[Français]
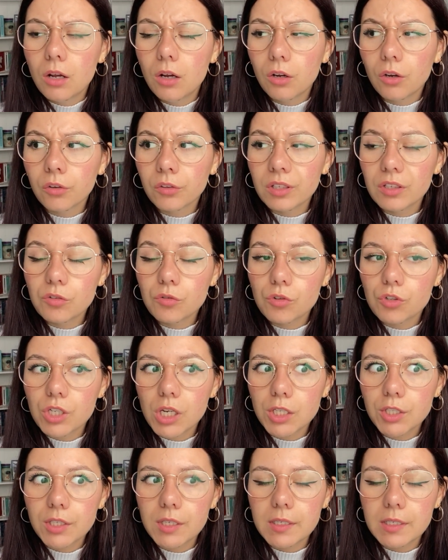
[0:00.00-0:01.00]
quand est-ce que j'ai
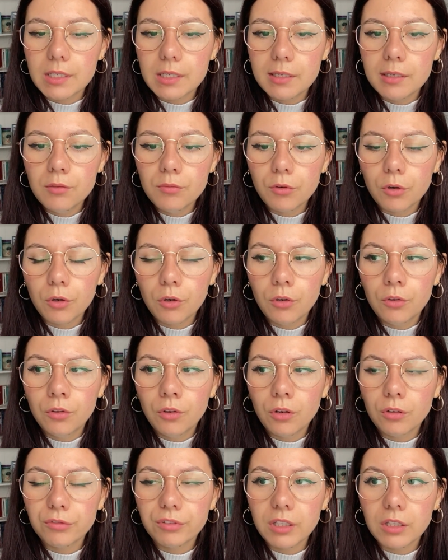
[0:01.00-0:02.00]
acheté ce livre.
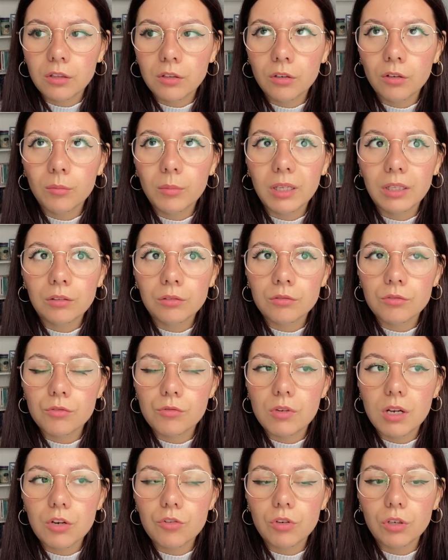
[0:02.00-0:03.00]
non en fait non, bah non
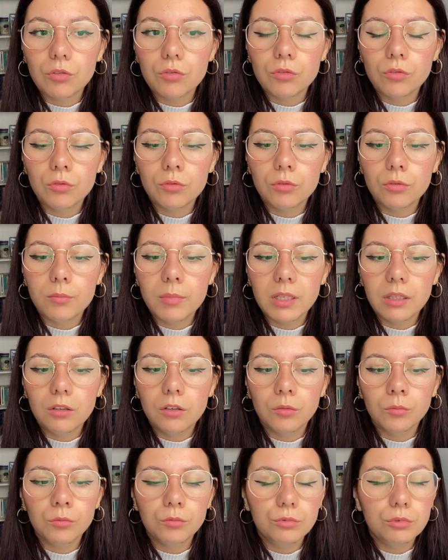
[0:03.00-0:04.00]
celui-là j'aurais dû le mettre
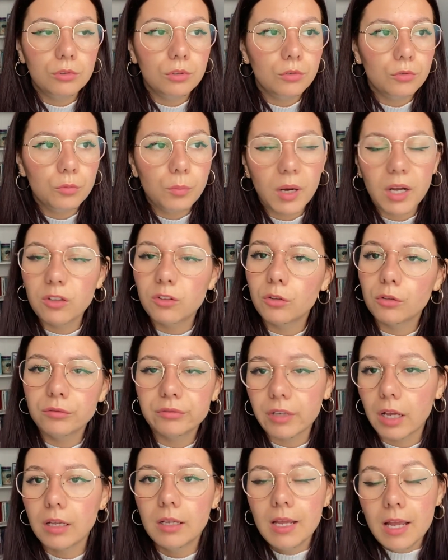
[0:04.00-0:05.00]
dans mon book du printemps.
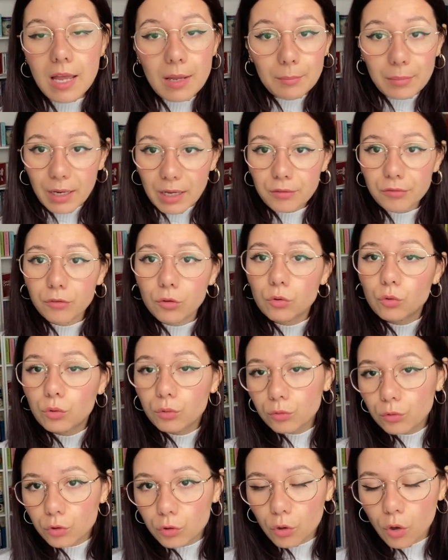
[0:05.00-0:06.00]
Enfin bref
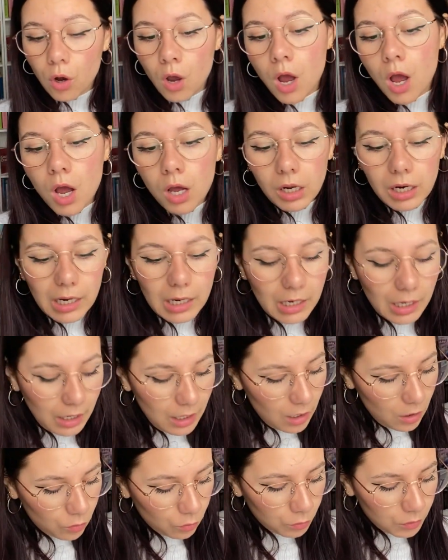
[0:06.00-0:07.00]
donc...
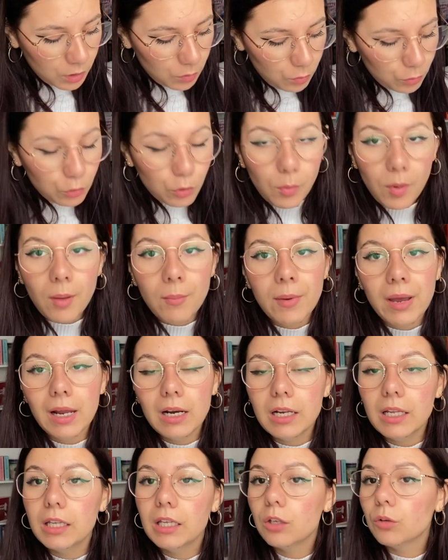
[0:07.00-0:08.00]
Là, on est plutôt pas mal
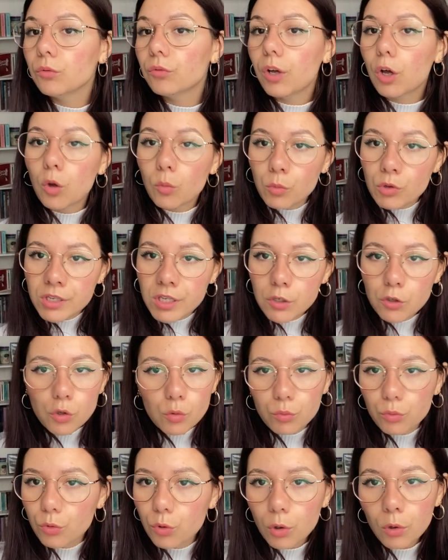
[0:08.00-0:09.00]
et on va commencer ce
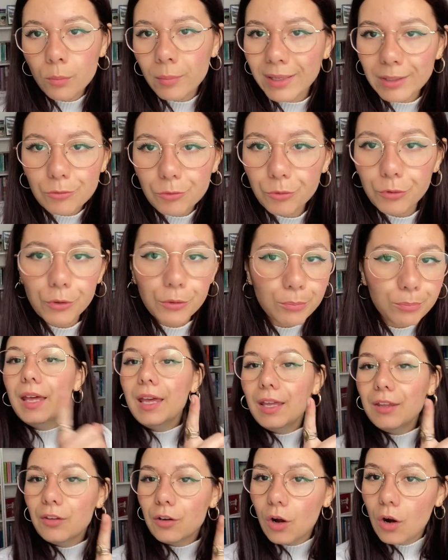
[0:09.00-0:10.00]
boucle maintenant.
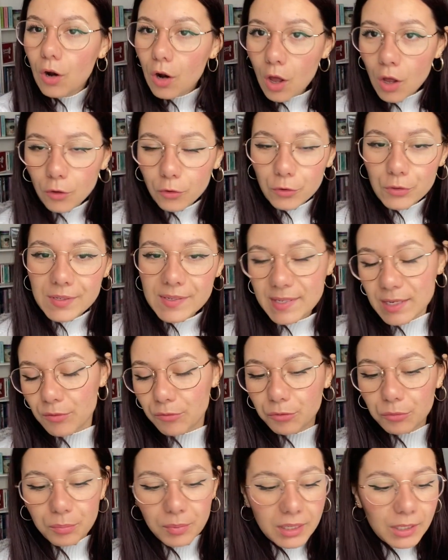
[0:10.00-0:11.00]
Et dans l'ordre, s'il
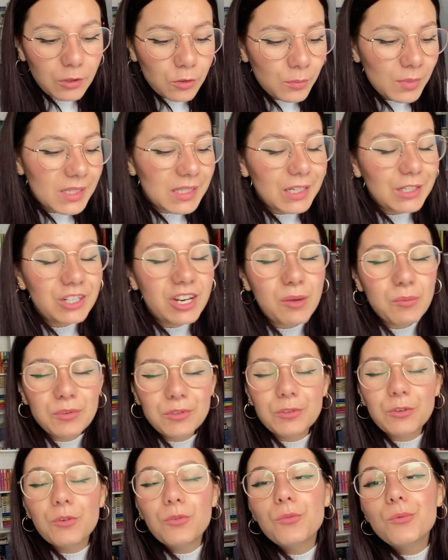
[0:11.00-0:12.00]
vous plaît, de mes achats,
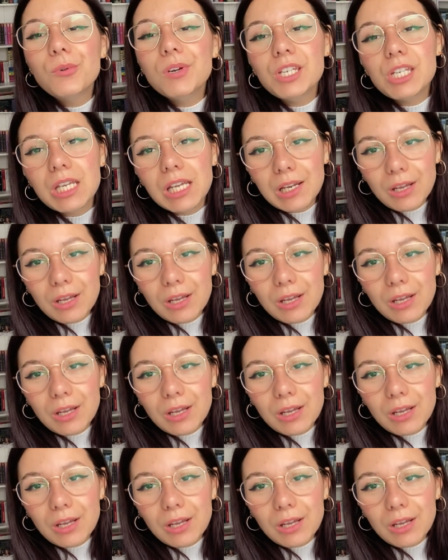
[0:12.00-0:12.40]
puisque oui, j'ai